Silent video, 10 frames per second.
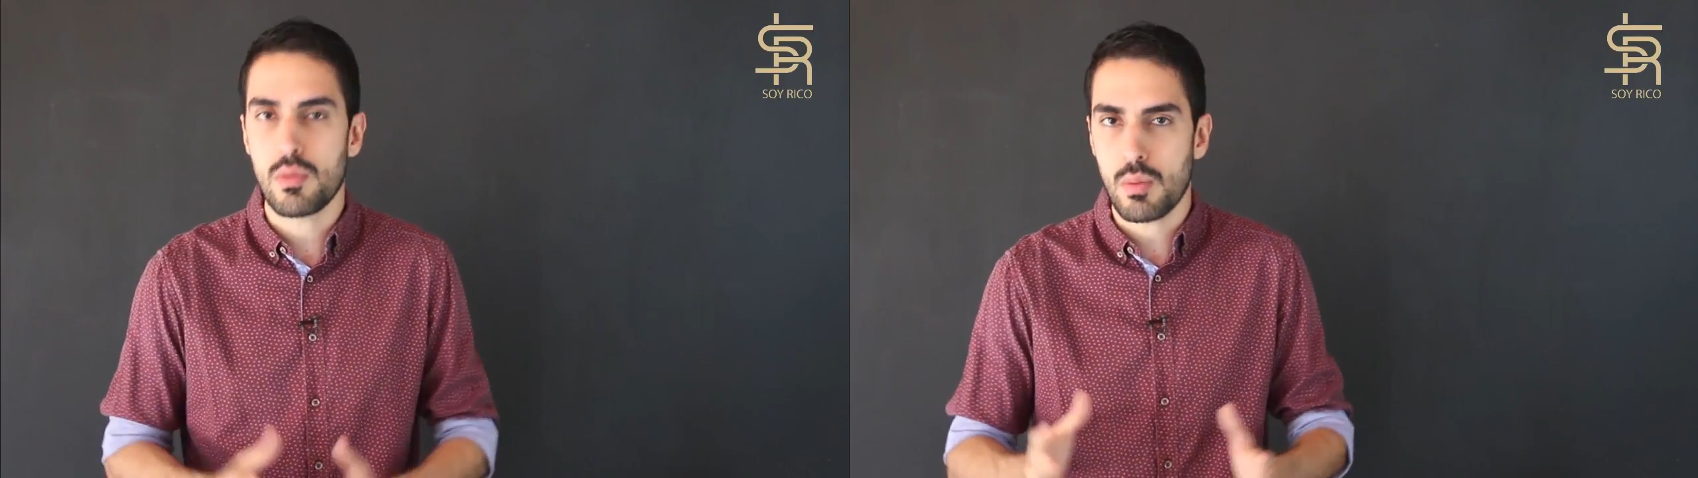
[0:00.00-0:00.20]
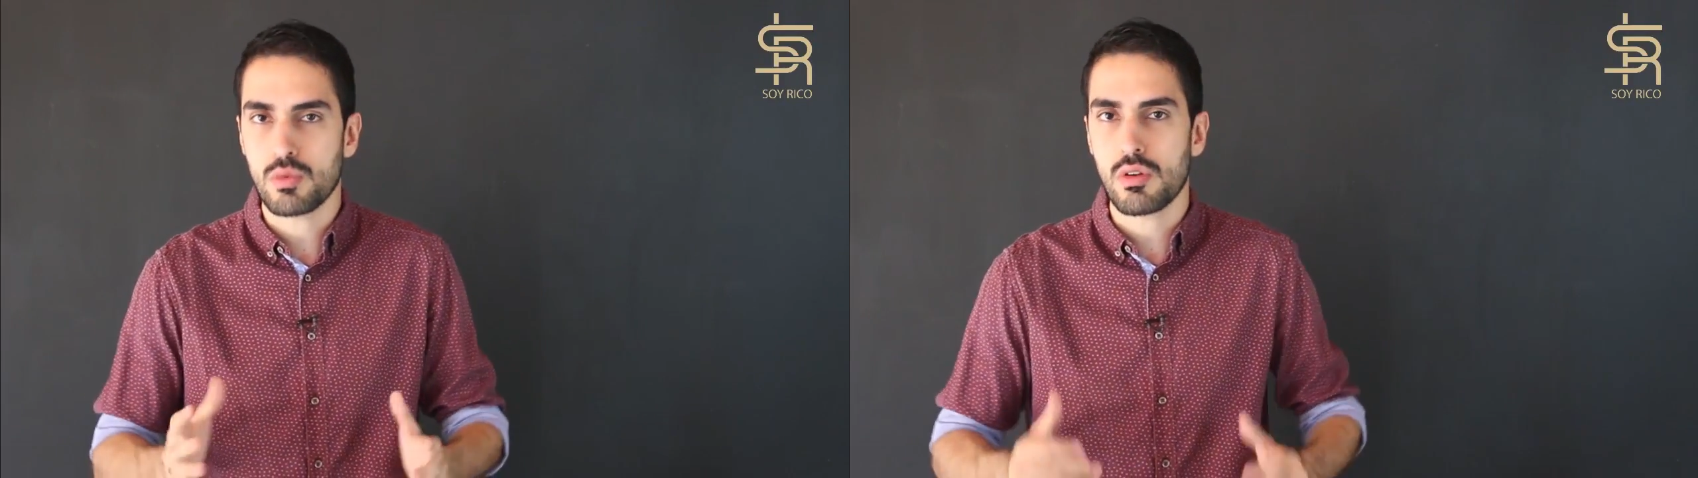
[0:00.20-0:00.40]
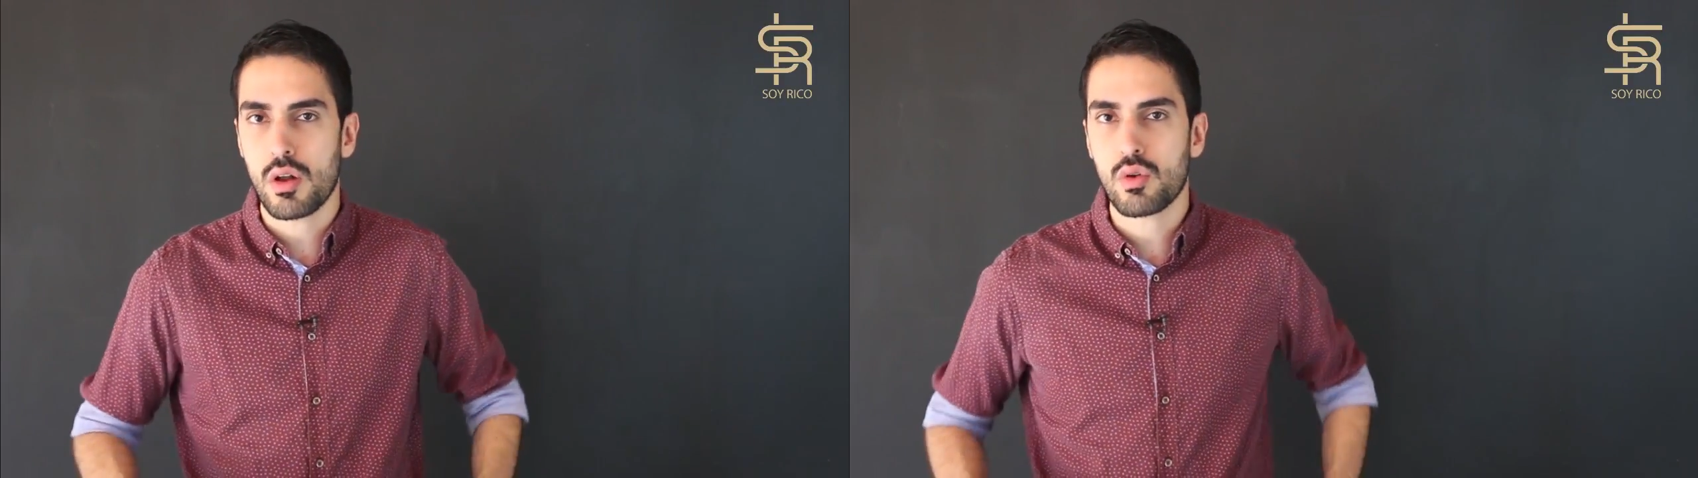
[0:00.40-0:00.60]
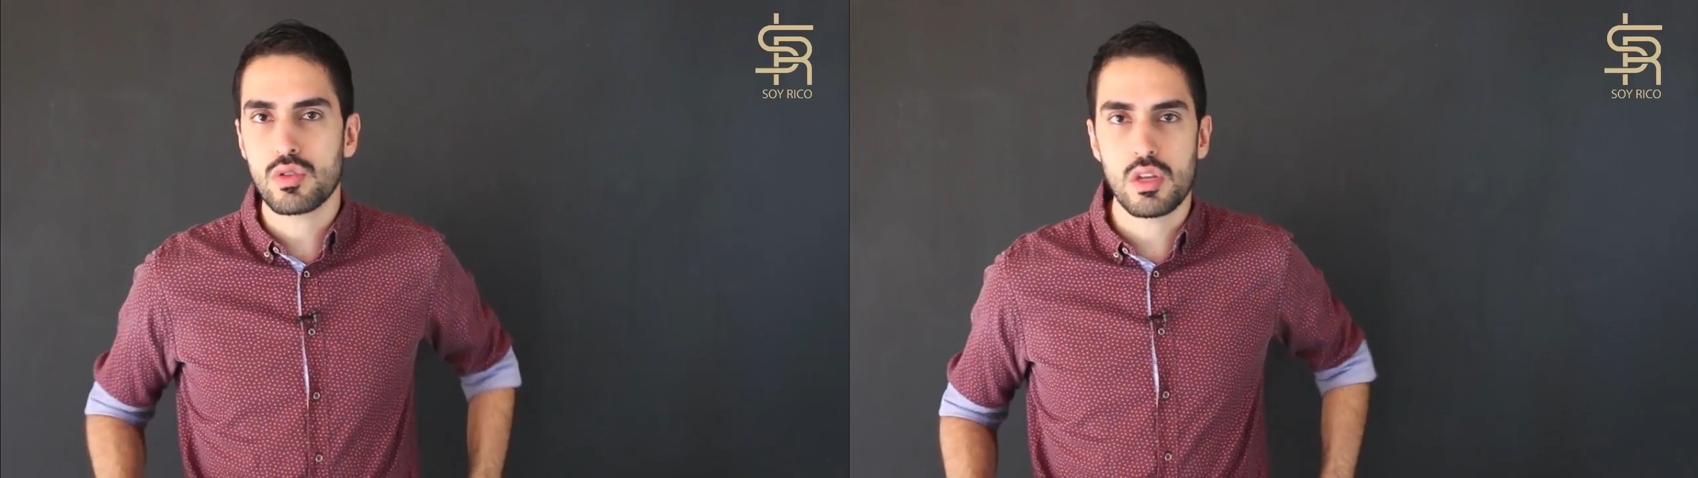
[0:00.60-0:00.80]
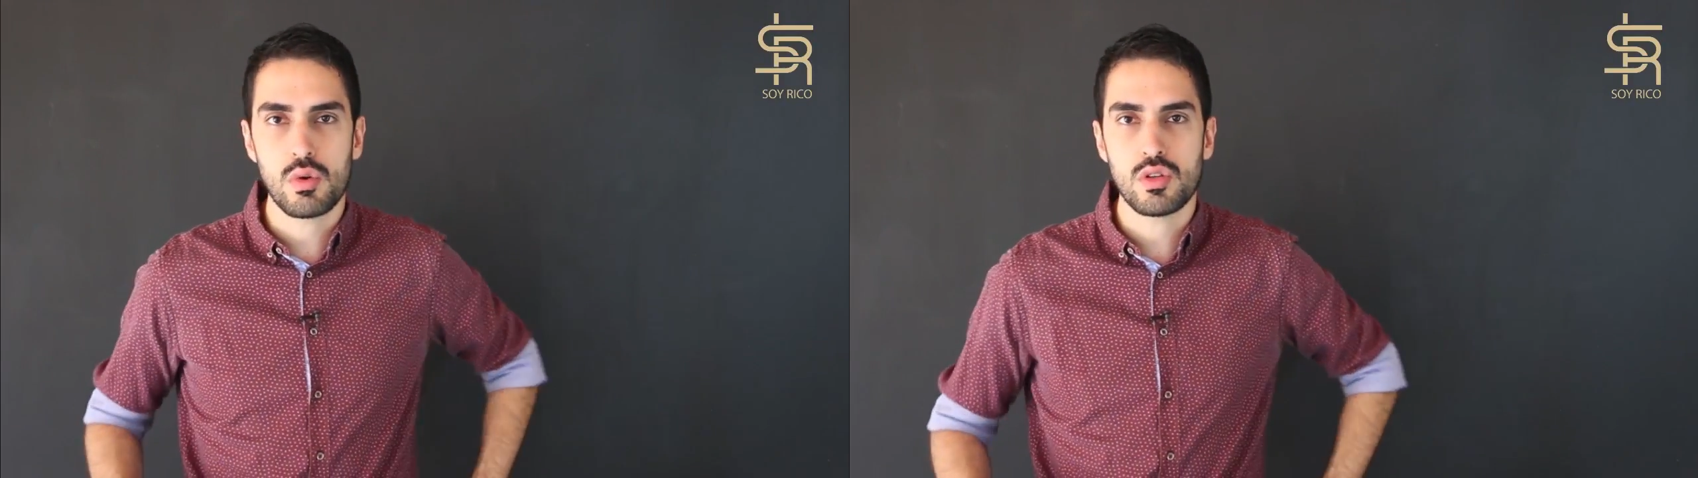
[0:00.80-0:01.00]
los vamos a ver a
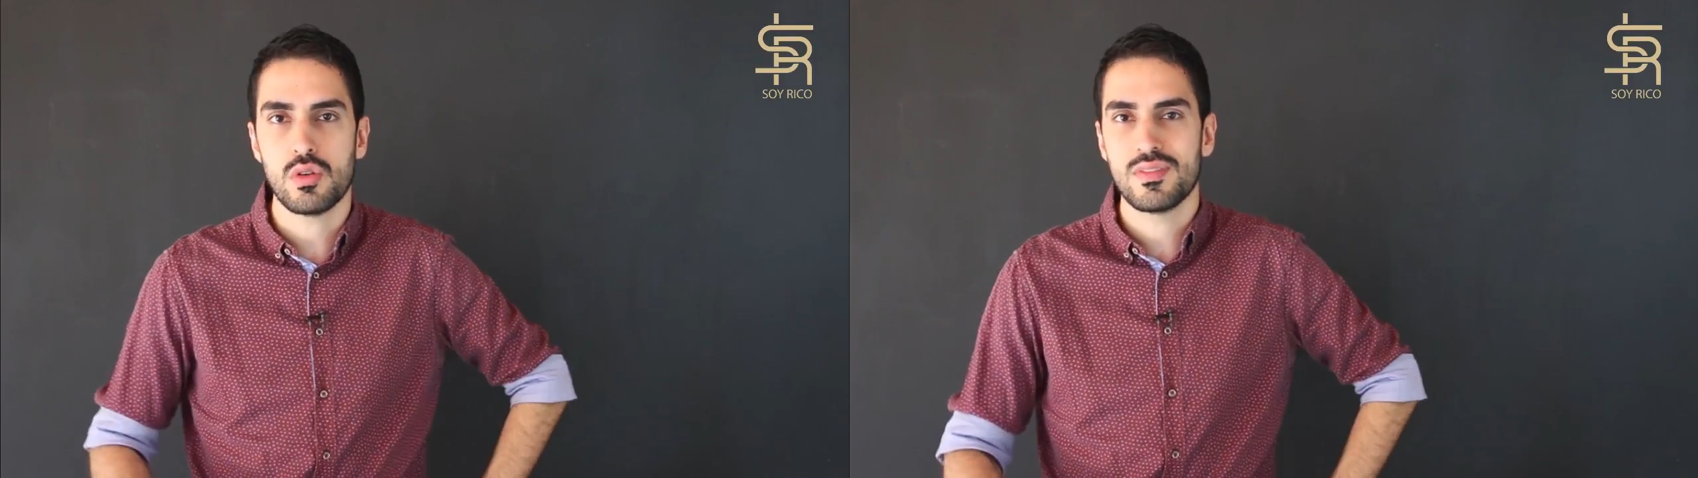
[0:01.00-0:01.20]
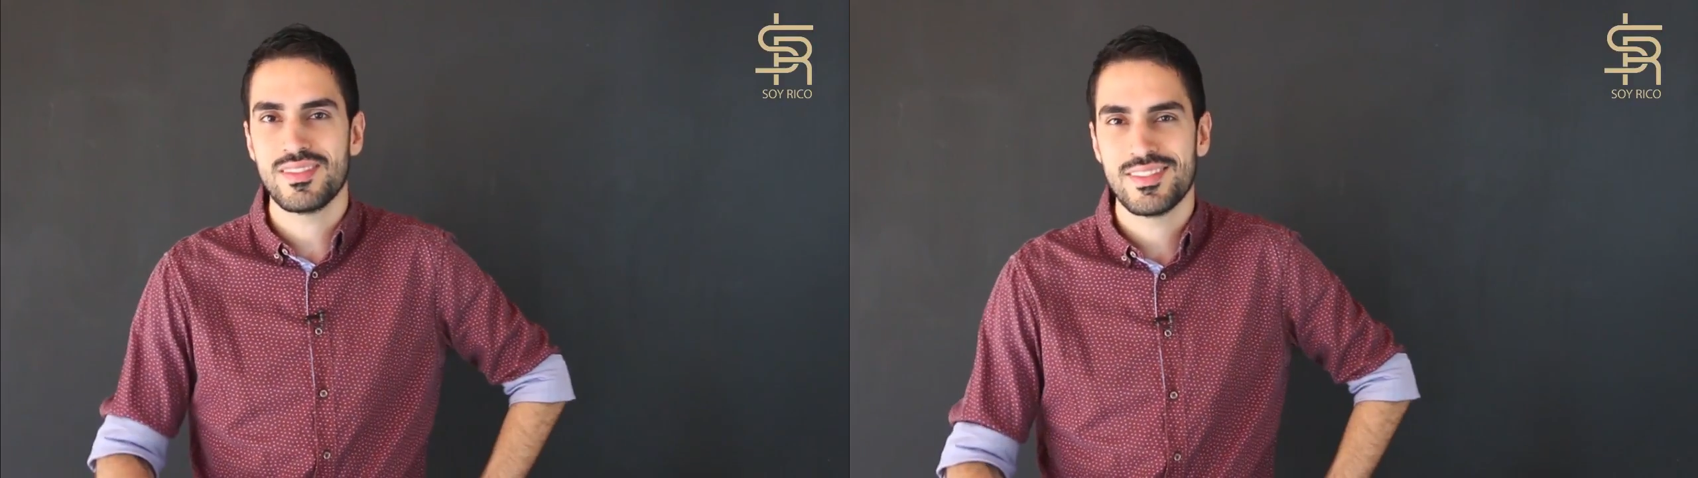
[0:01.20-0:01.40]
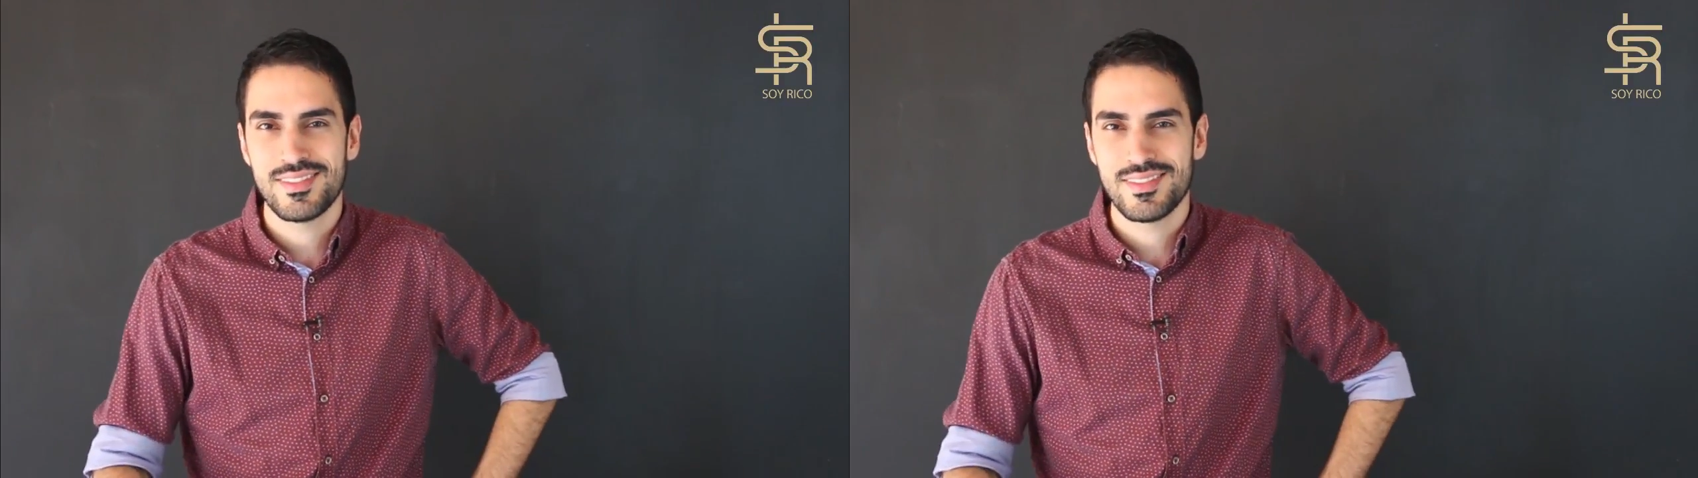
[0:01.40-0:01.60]
continuación.